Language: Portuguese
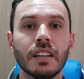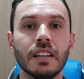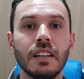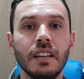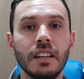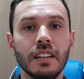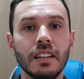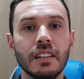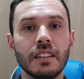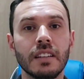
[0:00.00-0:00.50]

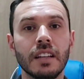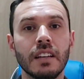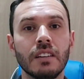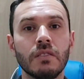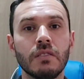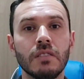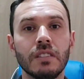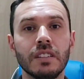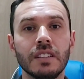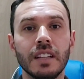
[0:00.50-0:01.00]
quem que tem
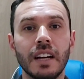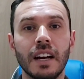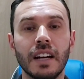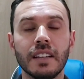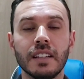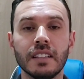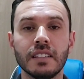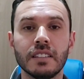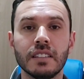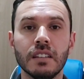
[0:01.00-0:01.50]
que cuidar
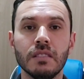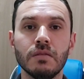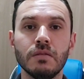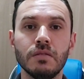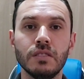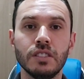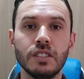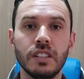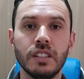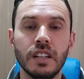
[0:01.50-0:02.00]
da
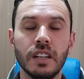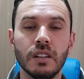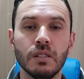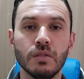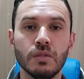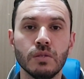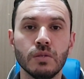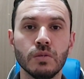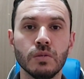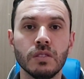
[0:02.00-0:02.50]
saúde é o
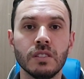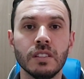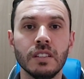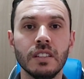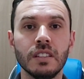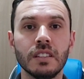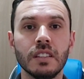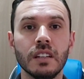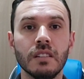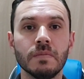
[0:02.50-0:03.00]
SUS.
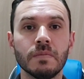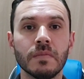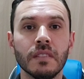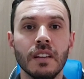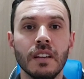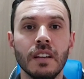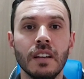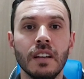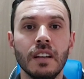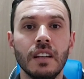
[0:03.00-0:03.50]
Então,
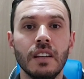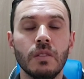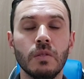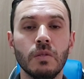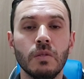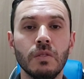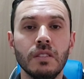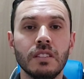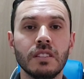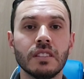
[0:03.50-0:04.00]

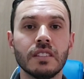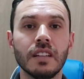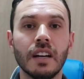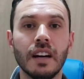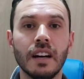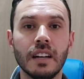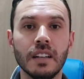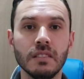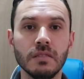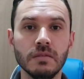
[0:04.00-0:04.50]
o
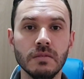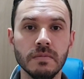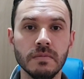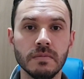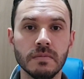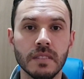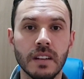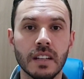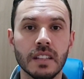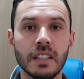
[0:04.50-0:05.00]
Estado,
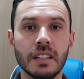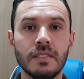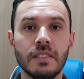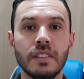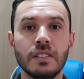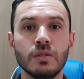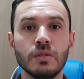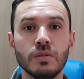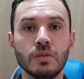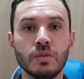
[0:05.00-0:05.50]

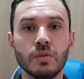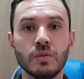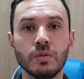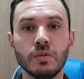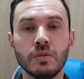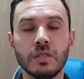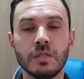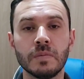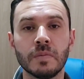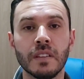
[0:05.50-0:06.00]
através do
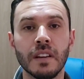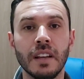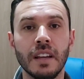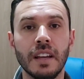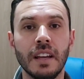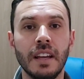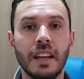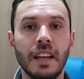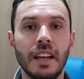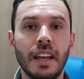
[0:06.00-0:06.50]
SUS,
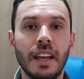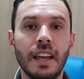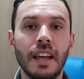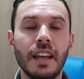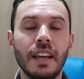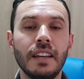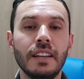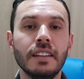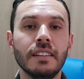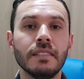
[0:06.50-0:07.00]

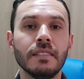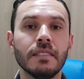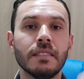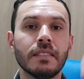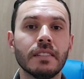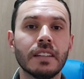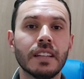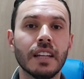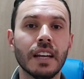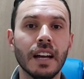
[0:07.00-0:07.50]
ele
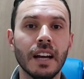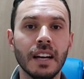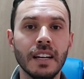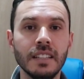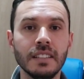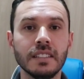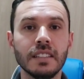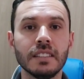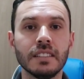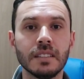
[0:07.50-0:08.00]

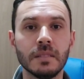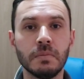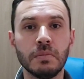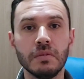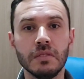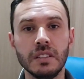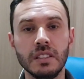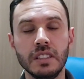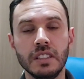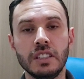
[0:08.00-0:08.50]
traz essa
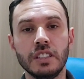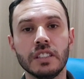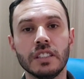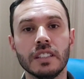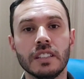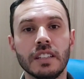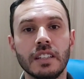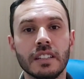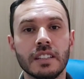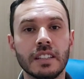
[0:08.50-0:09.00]

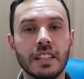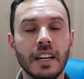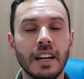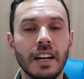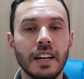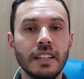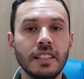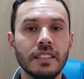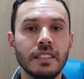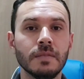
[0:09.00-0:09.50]
política, né?
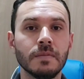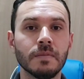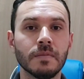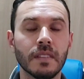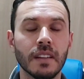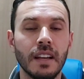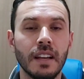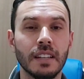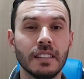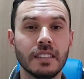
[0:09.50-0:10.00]
traz
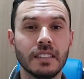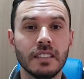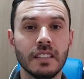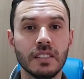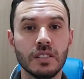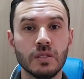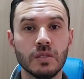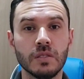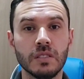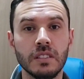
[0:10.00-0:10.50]
essas
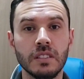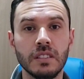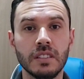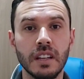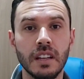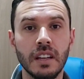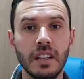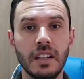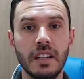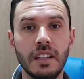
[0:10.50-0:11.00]

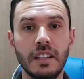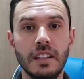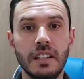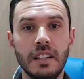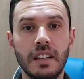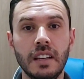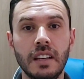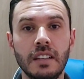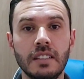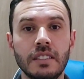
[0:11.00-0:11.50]
ações
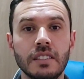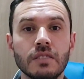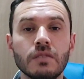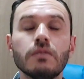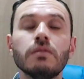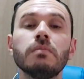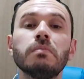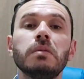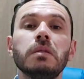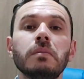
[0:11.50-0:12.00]
e esse
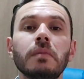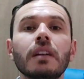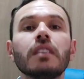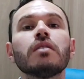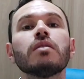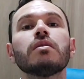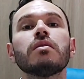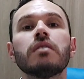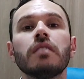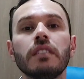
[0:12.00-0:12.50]

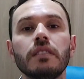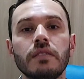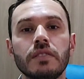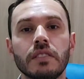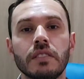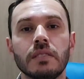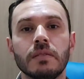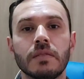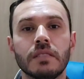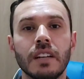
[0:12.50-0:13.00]
cumprimento do
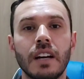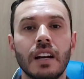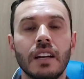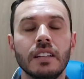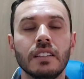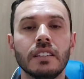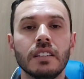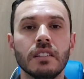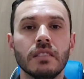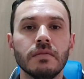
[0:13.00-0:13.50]
dever. Tá?
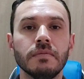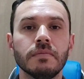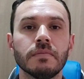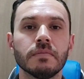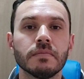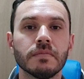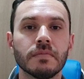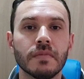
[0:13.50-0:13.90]
Então,